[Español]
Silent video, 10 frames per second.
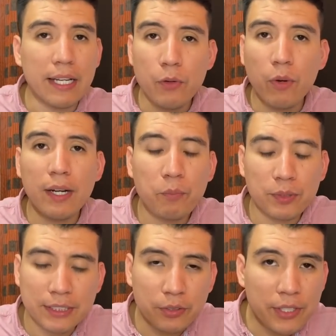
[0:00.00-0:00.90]
Igual,
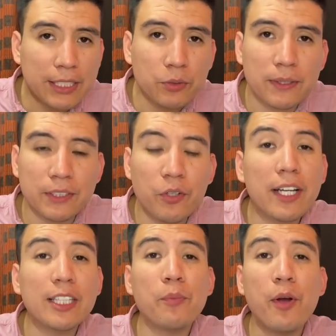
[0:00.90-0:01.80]
pues eso ya es tu decisión,
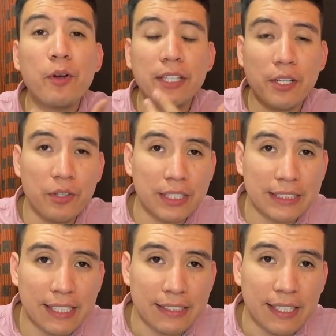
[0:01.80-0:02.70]
qué tipo de contenido
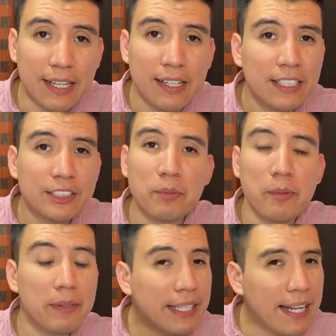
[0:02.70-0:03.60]
quieres realizar.
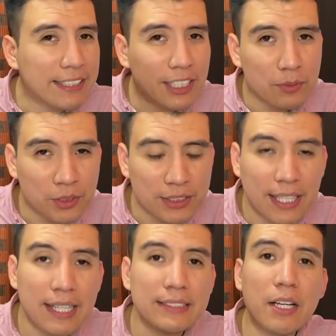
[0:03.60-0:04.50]
Simplemente échales muchas
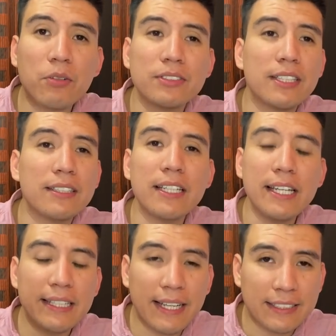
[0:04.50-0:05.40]
ganas, sé constante
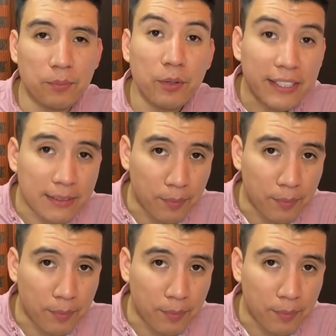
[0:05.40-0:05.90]
y de que se puede, se